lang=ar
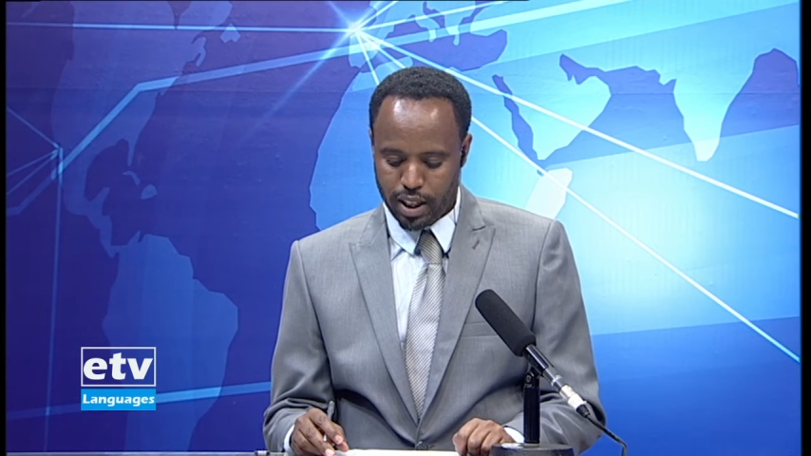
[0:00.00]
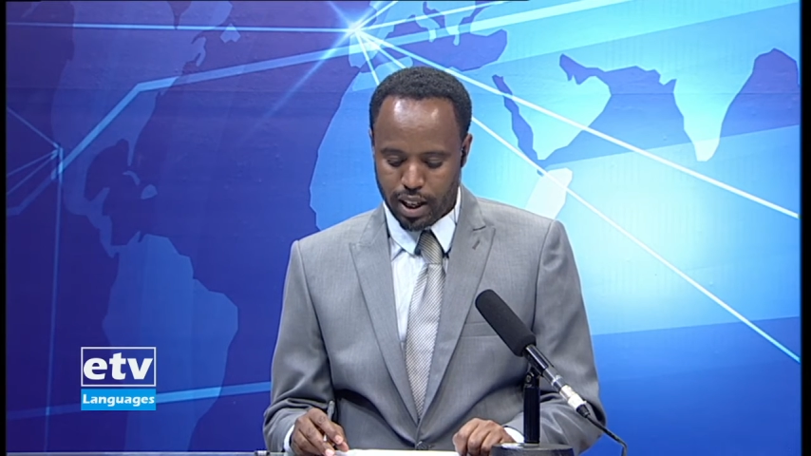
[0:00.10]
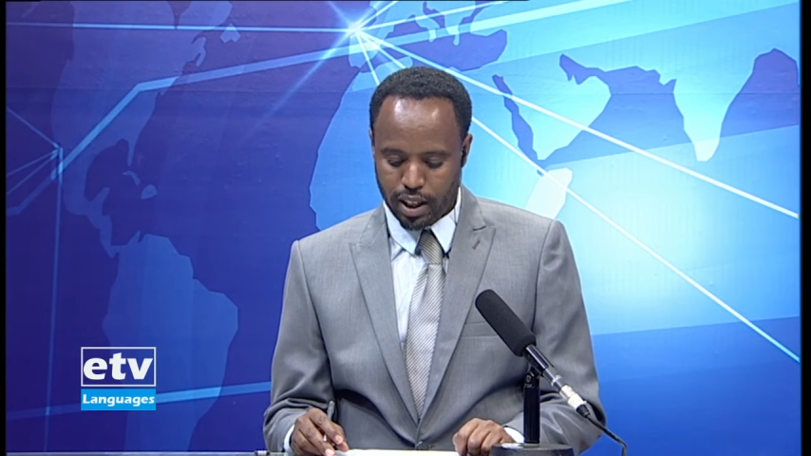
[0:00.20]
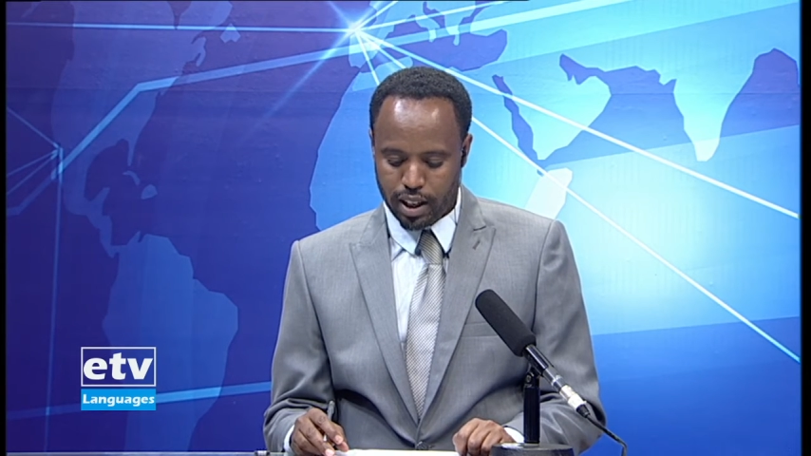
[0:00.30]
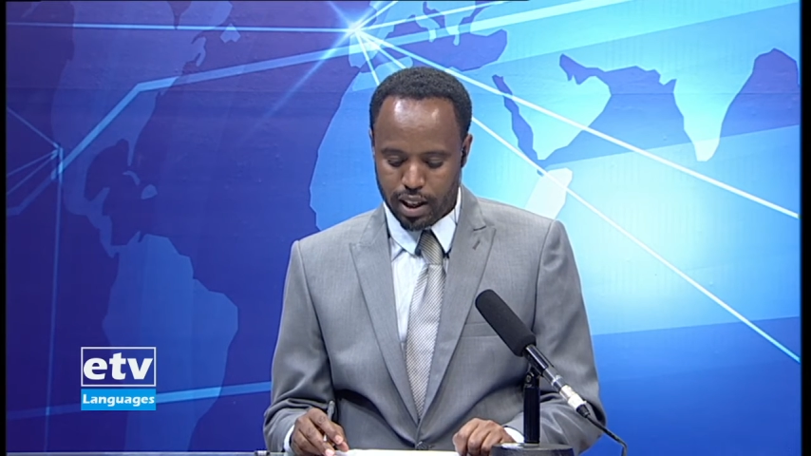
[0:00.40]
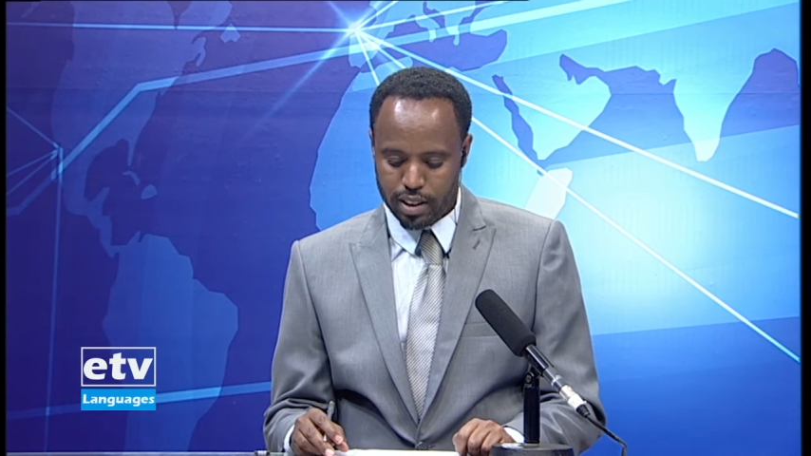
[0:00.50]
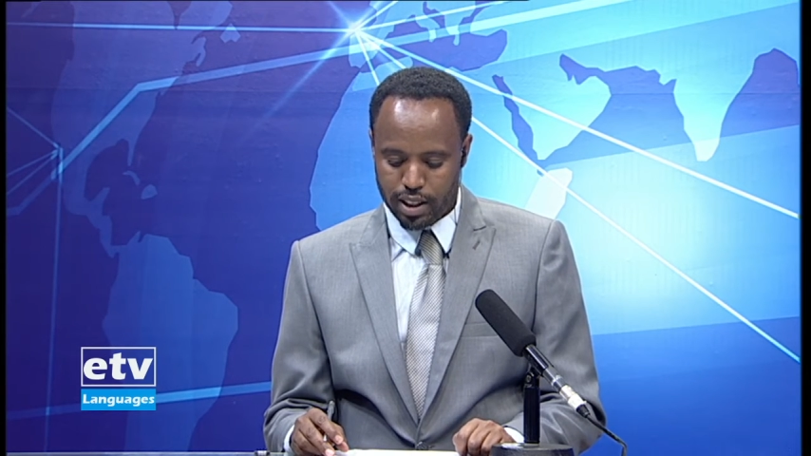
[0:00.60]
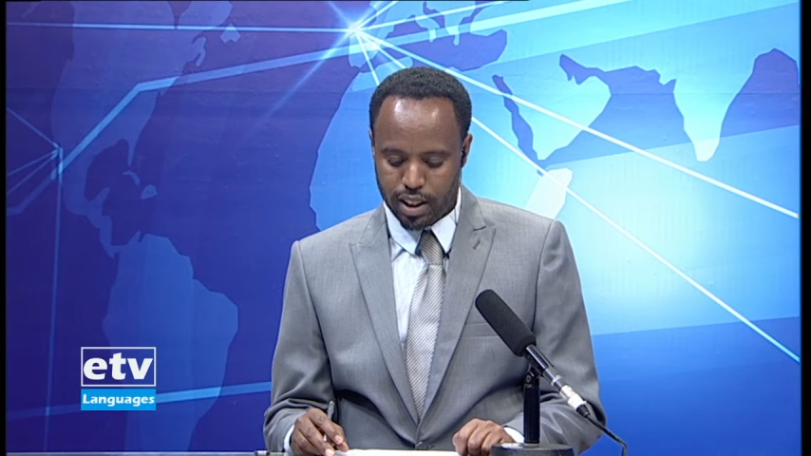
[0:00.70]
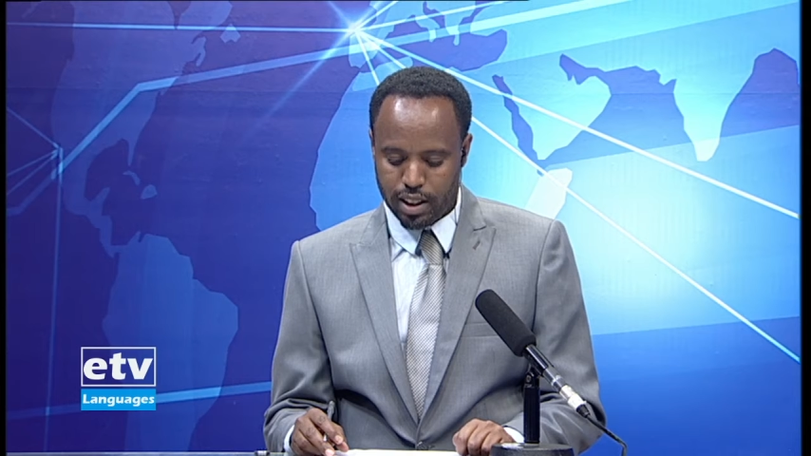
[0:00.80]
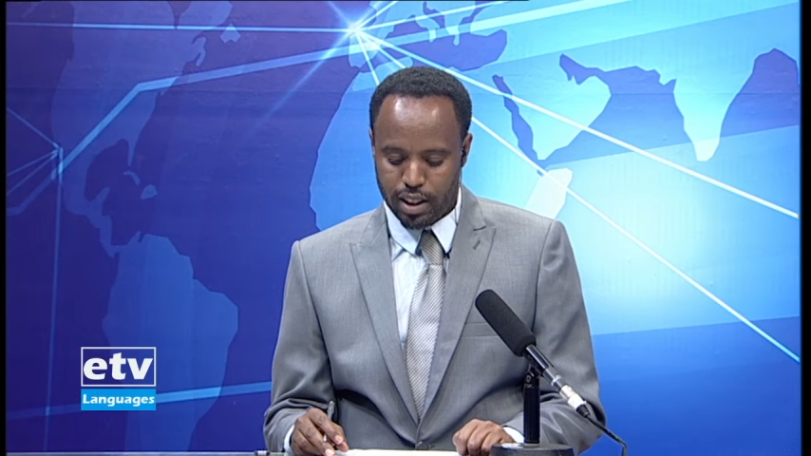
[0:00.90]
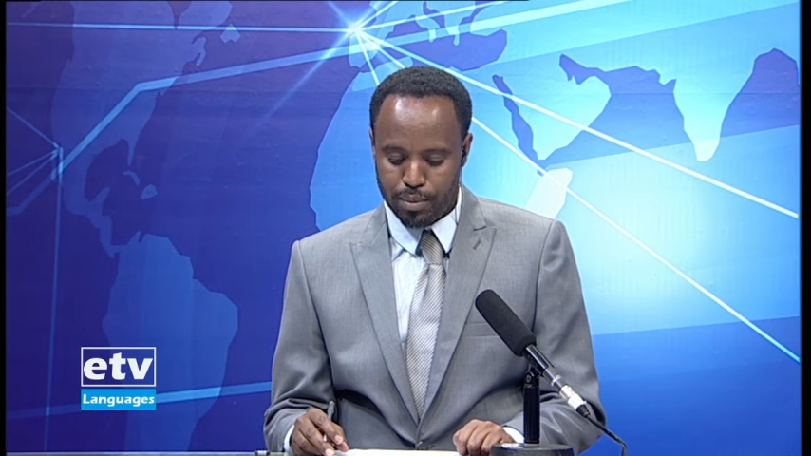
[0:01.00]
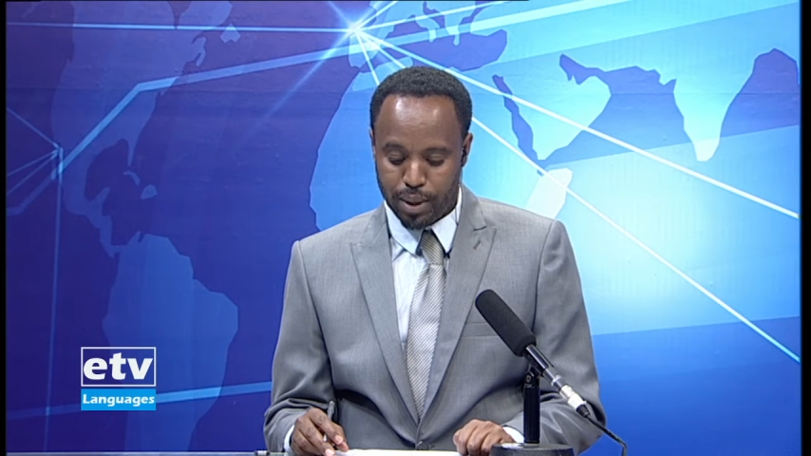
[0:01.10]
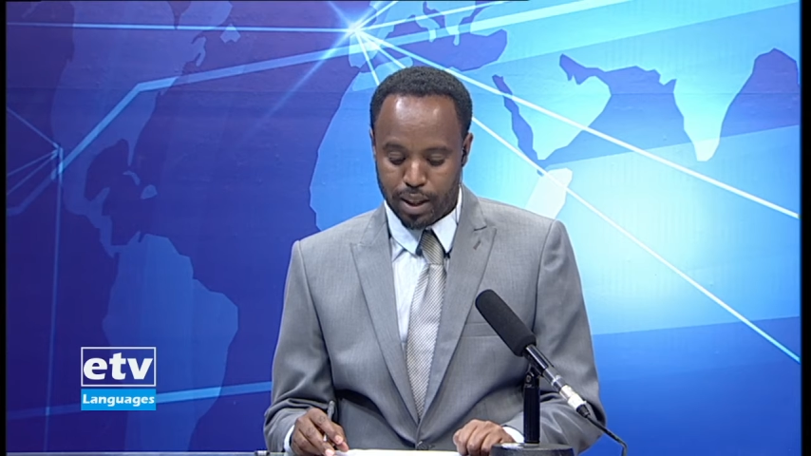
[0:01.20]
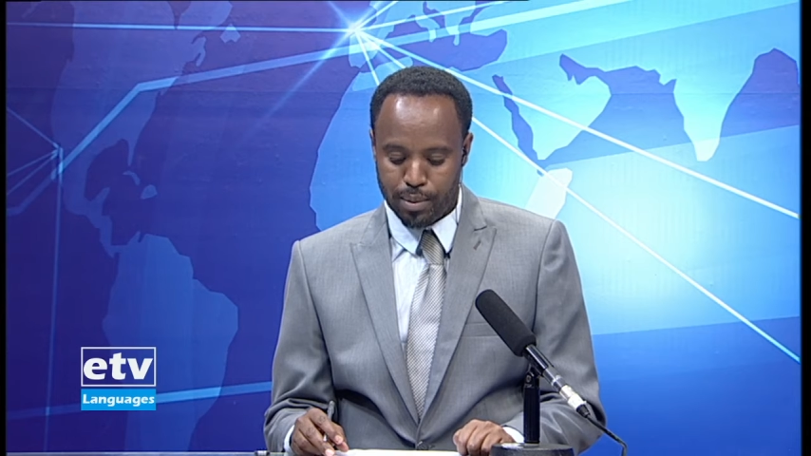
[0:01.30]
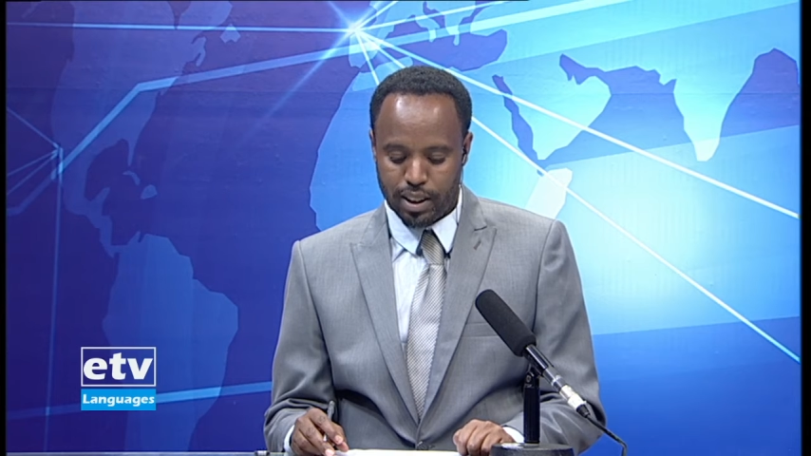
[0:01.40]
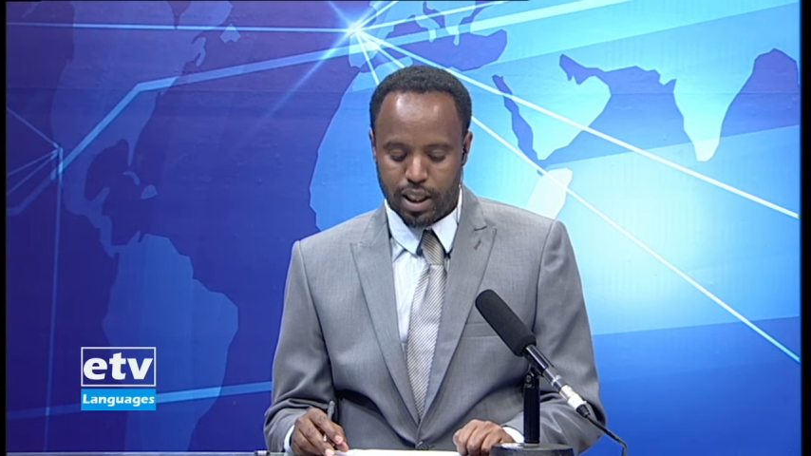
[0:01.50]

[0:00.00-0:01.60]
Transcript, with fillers: الأخير لسندات بقيمة